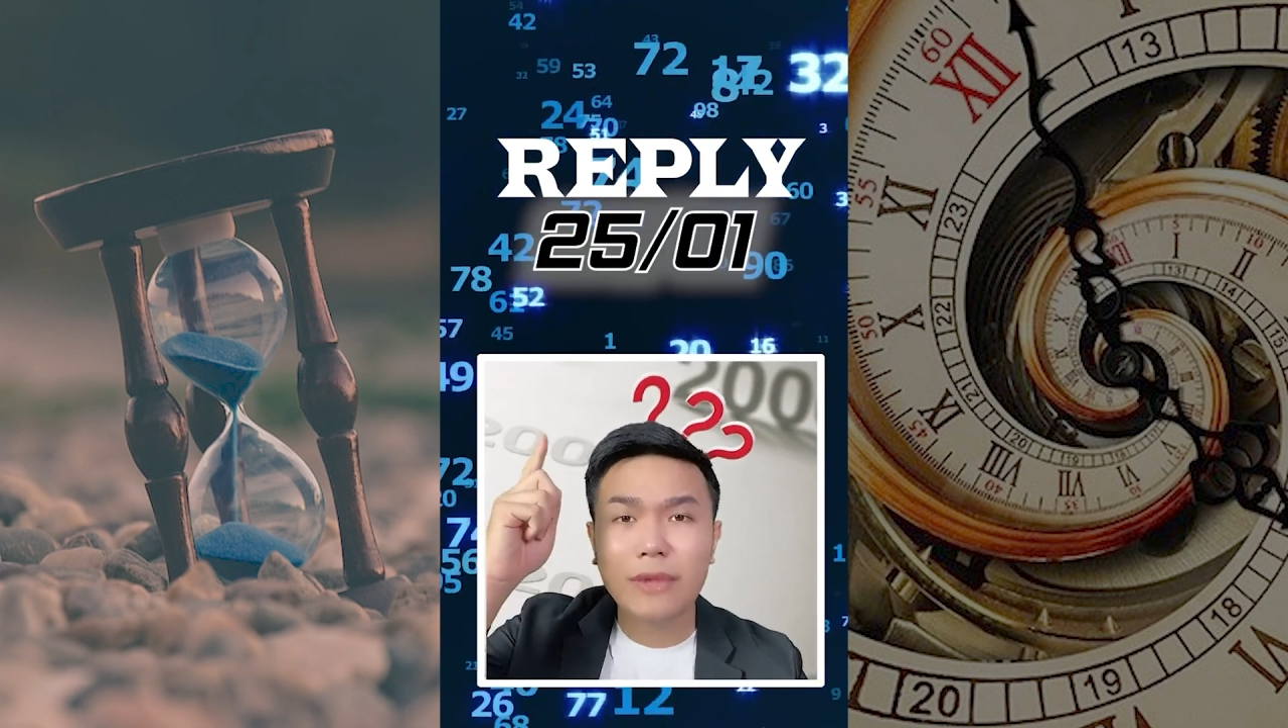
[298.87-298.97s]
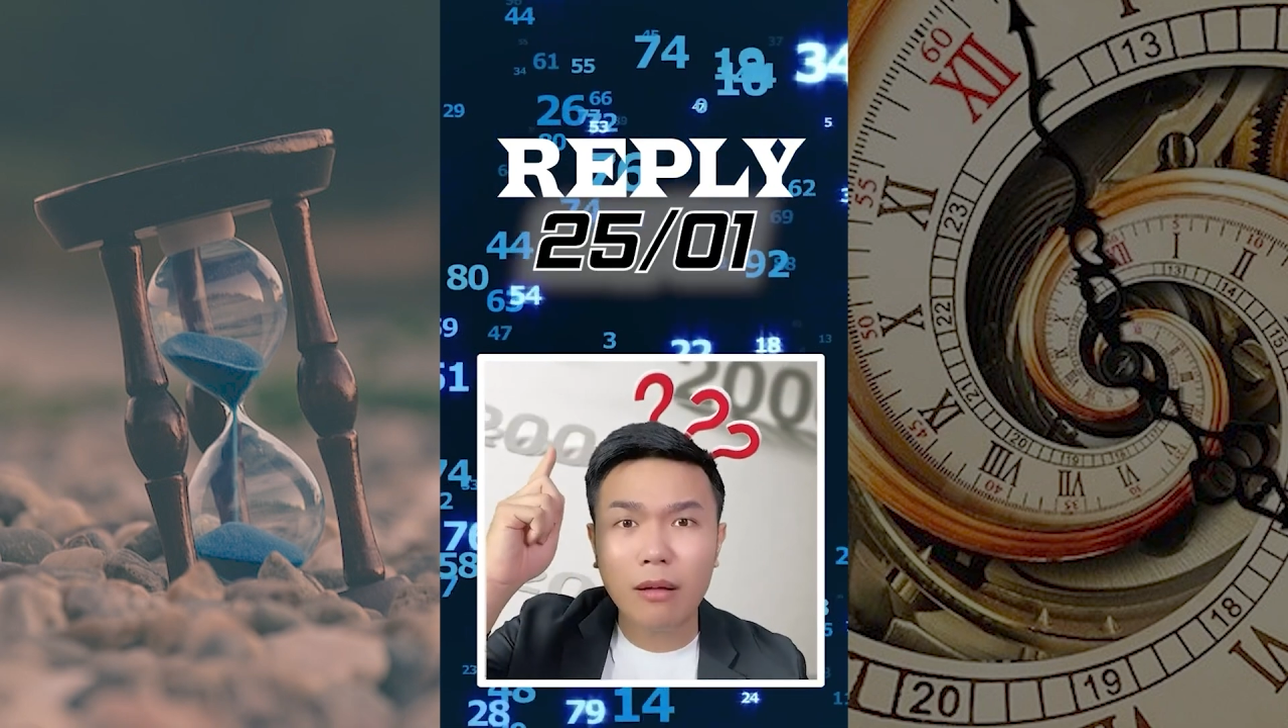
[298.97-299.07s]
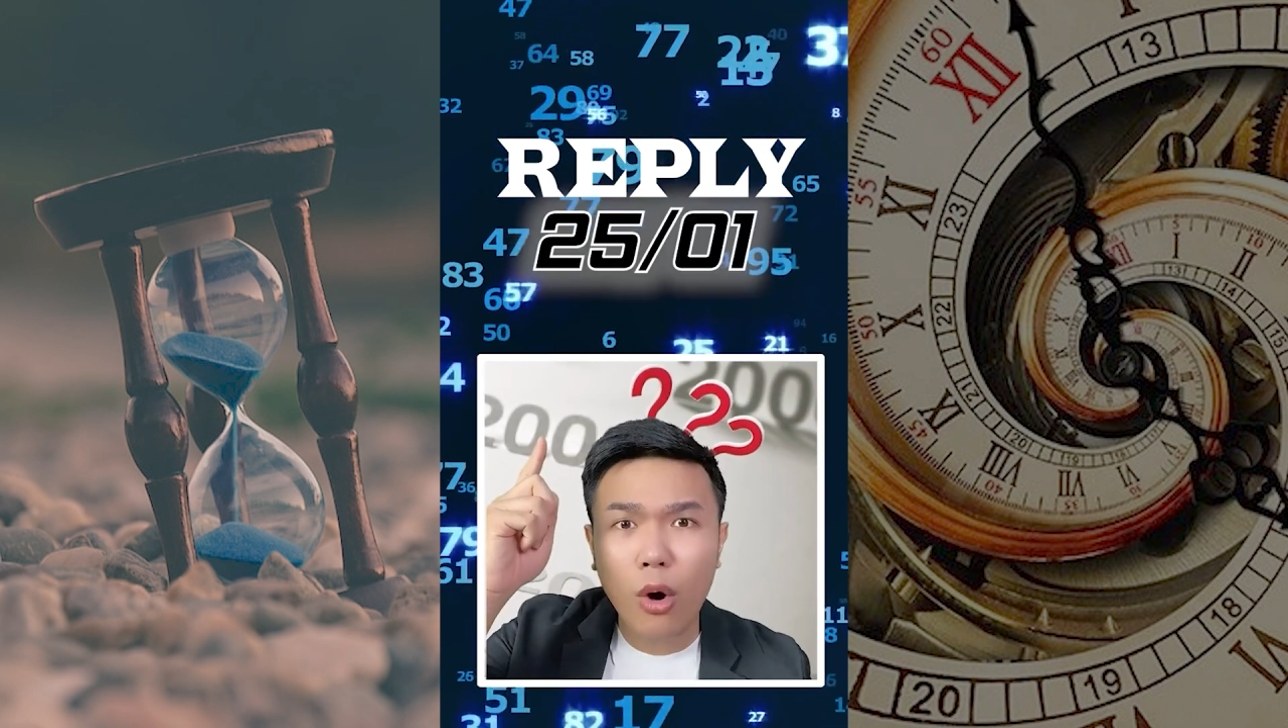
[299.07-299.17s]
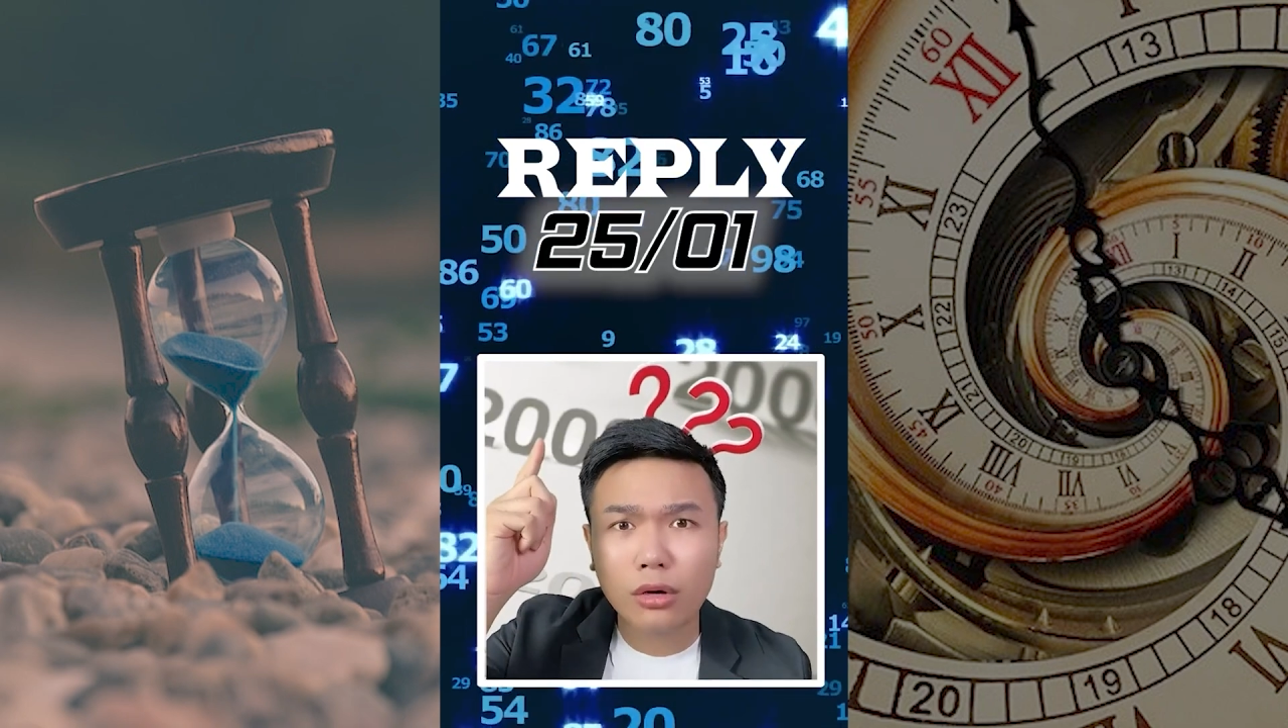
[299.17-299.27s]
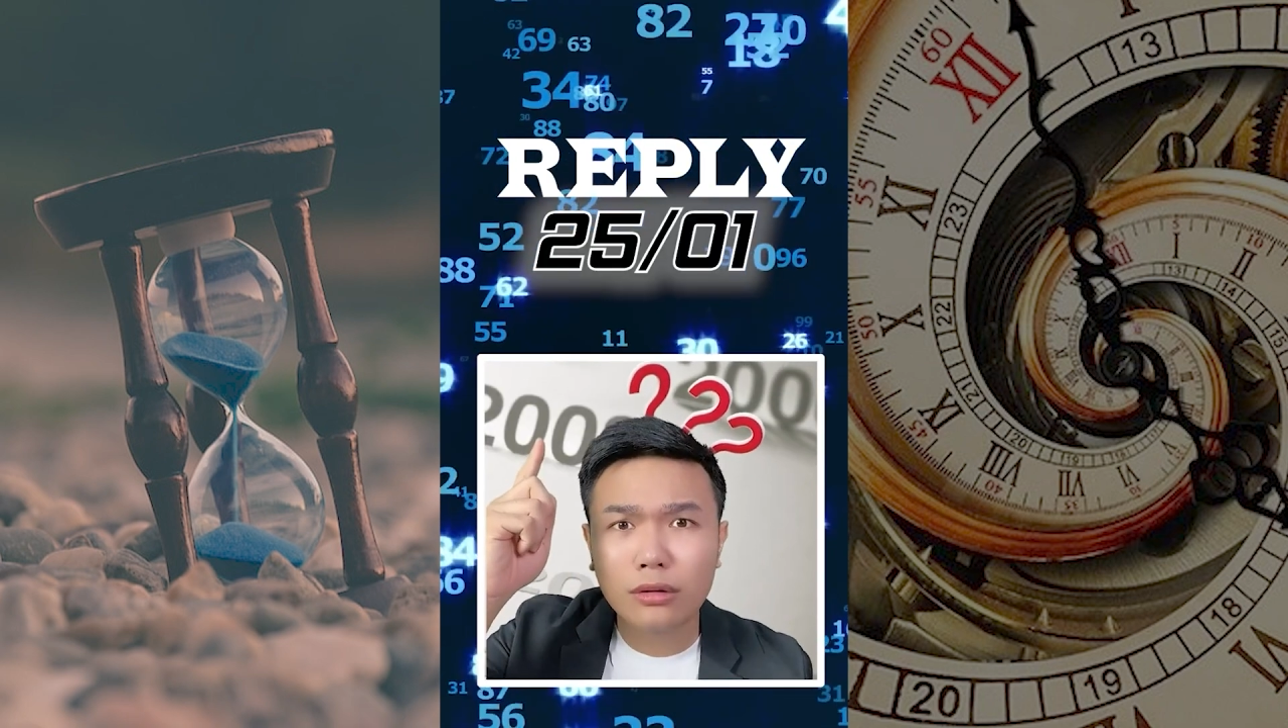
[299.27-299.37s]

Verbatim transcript: tháng 1.